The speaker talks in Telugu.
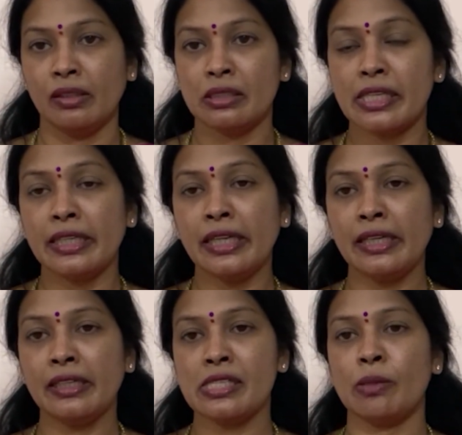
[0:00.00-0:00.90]
సినీ
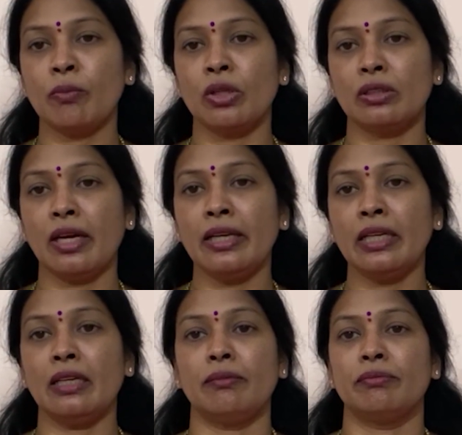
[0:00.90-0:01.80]
ఇండస్ట్రీ
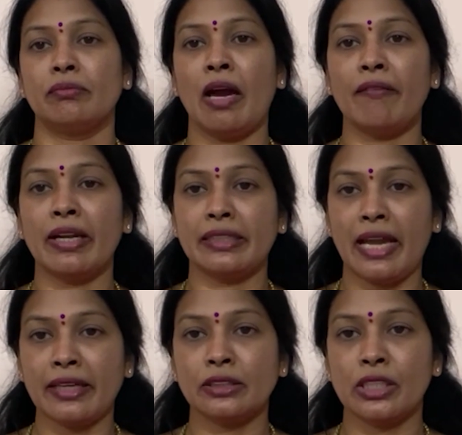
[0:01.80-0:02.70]
మొత్తాన్ని ఆవిడ
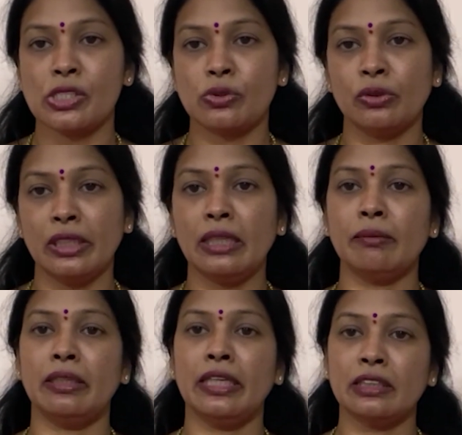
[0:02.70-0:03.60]
ట్యాగ్ చేస్తూ నీ
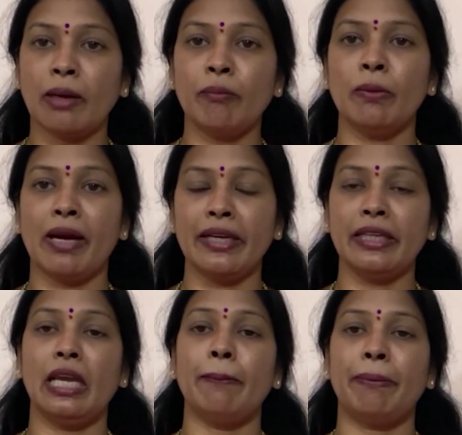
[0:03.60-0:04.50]
నీ తమ్ముడు
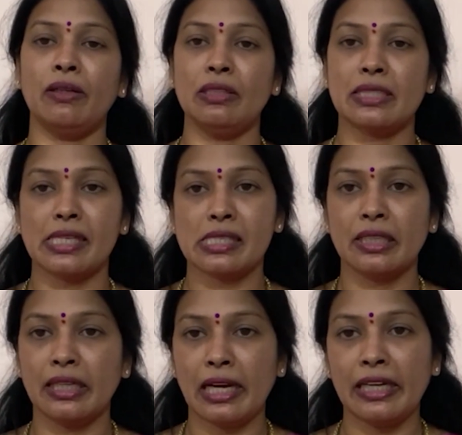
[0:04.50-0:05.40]
భార్య ఏ పనులు
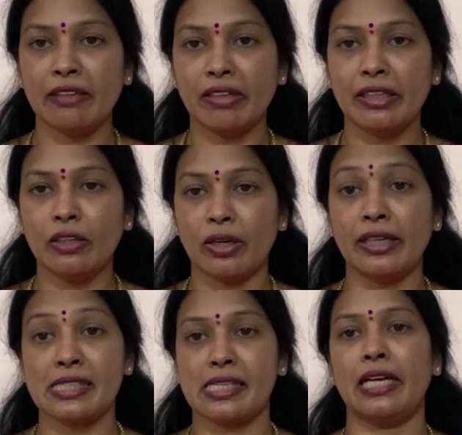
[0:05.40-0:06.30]
చేసిందో ఇలాంటివన్నీ కూడా
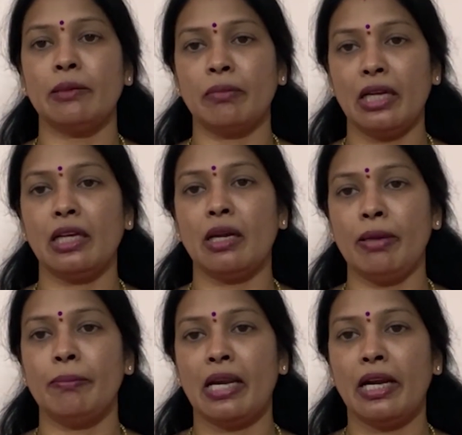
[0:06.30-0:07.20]
అంటే సాటి మహిళగా
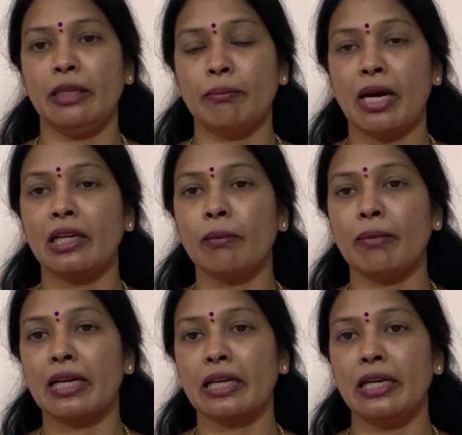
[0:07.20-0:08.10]
మేము అలాంటి మాటలు
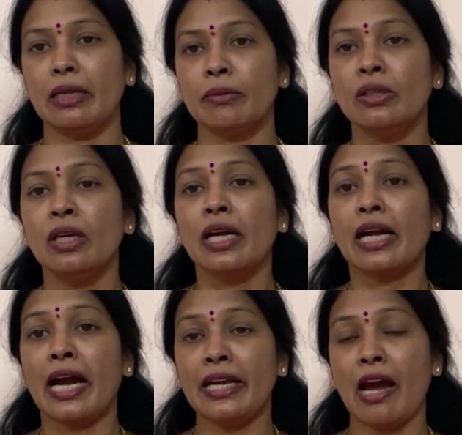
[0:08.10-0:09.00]
మాట్లాడలేము
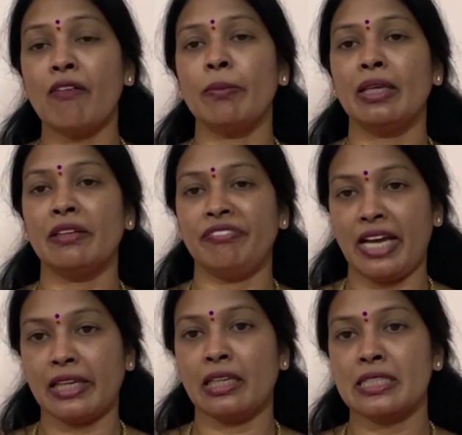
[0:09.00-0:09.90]
కానీ ఆవిడ మీద
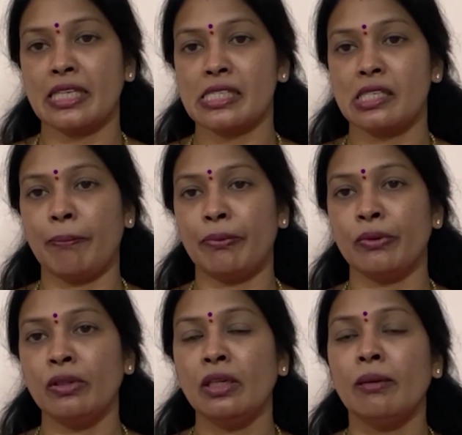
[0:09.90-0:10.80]
వ్యాఖ్యలు
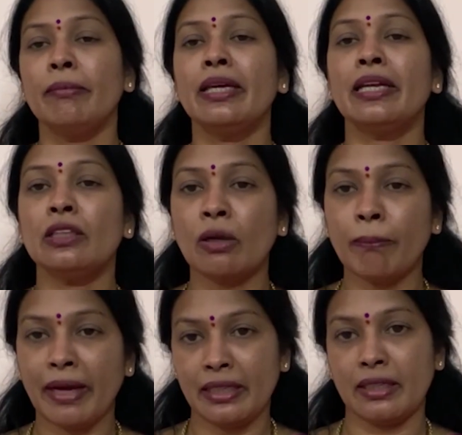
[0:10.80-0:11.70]
చేసినప్పుడు
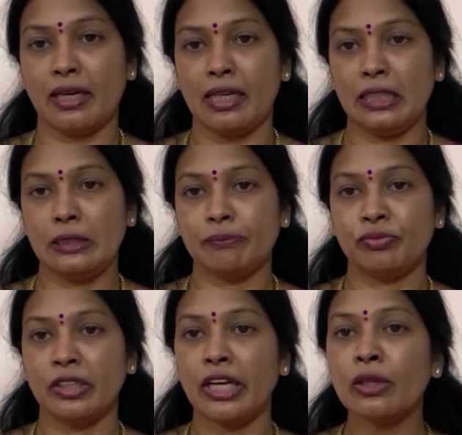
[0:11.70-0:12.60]
మీరెందుకు బయటకు రాలేదు
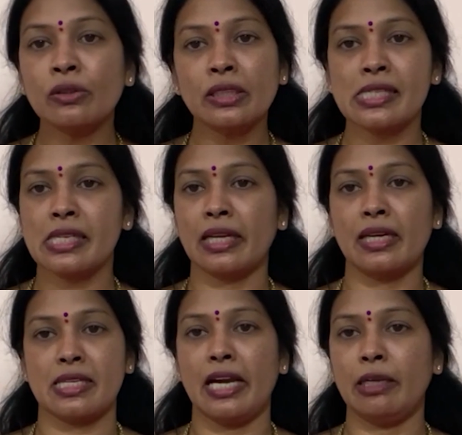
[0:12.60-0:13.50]
రేణుదేశాయ్
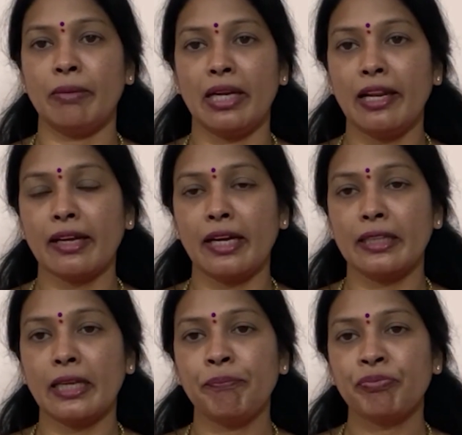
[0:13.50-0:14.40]
గారు సాటి మహిళ
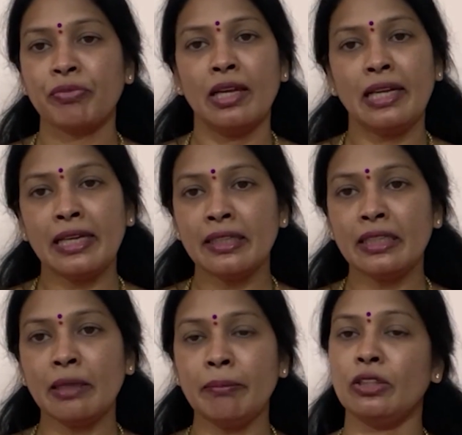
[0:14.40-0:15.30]
కాదా
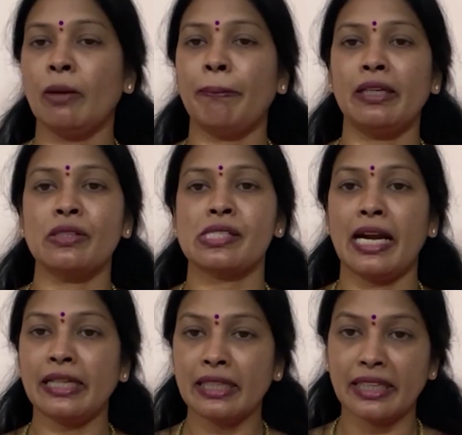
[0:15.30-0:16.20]
లేదంటే మీతో పాటు
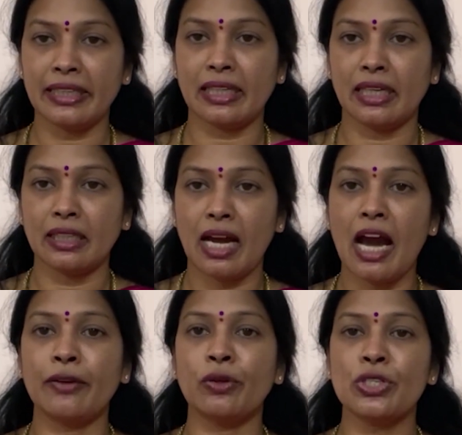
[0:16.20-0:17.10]
సాటి నటి కాదా
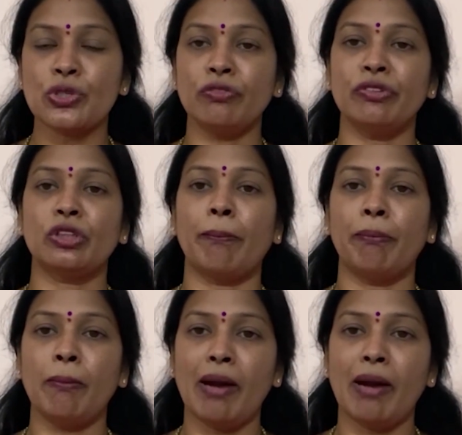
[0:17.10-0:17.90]
ఆ రోజు నువ్వు తప్పు